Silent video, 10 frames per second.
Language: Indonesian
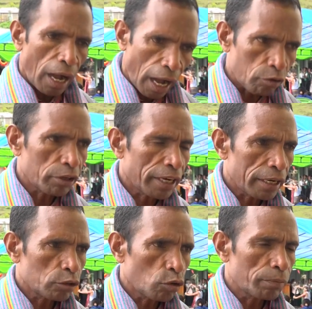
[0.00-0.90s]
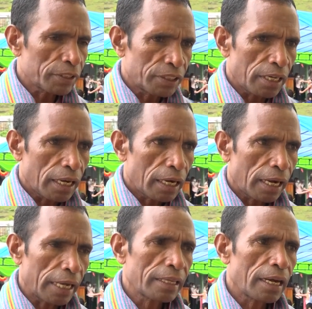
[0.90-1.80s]
halona relatori basira
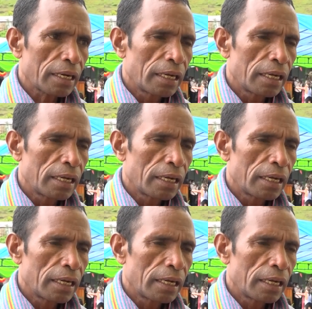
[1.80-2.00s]
kata